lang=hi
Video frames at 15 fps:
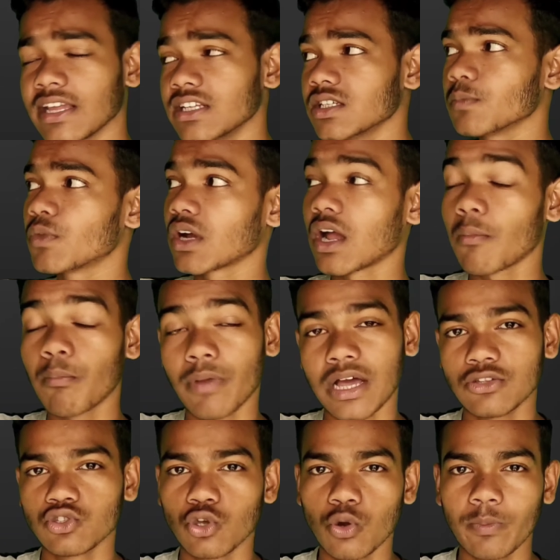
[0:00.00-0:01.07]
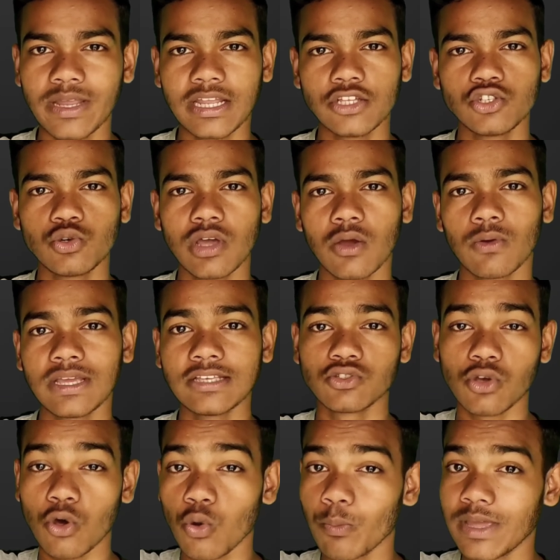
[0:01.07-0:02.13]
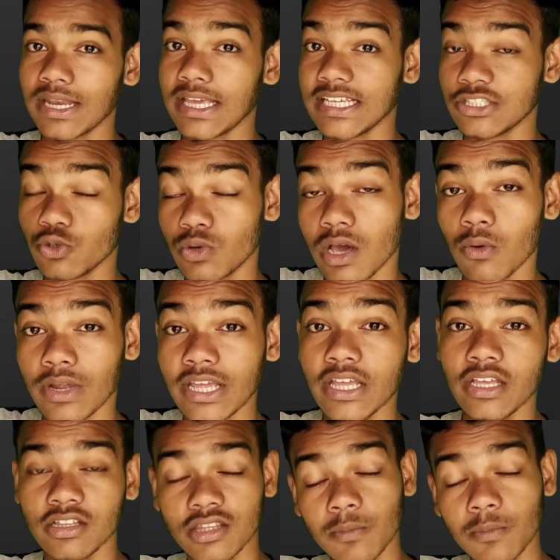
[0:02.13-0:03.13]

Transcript: कि जब तक आप पाँच सौ रुपये नहीं जुटाओगे सौ रुपये नहीं जुटाओगे